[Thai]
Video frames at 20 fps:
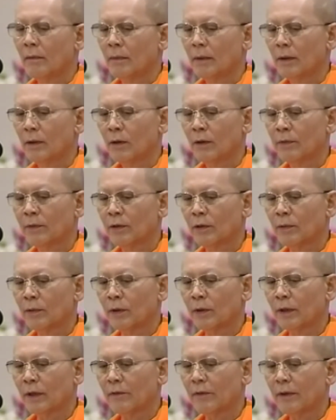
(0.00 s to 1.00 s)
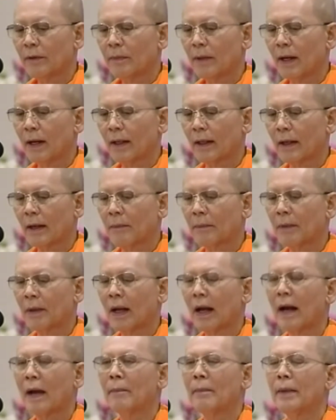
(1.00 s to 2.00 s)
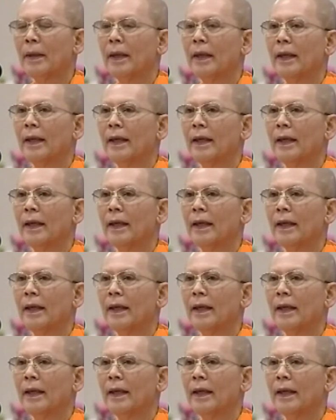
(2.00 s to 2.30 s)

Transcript: มารวมสมผลกับวิบากกรรมกาเม